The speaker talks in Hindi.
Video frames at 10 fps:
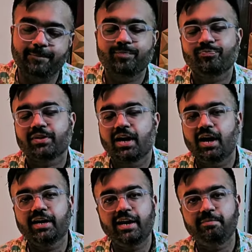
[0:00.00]
अगर आप
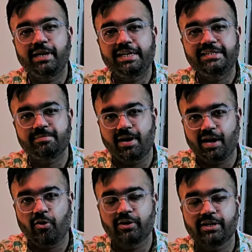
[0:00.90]
दिल्ली से बाहर ऑर्डर कर रहे
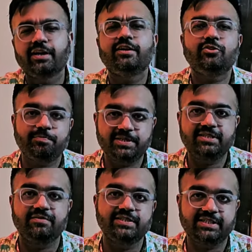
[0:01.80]
हैं तो अपने सर्विस
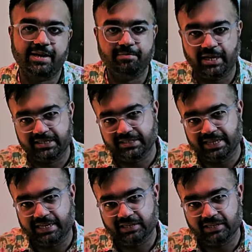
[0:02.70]
टाइमलाइंस देख लीजिए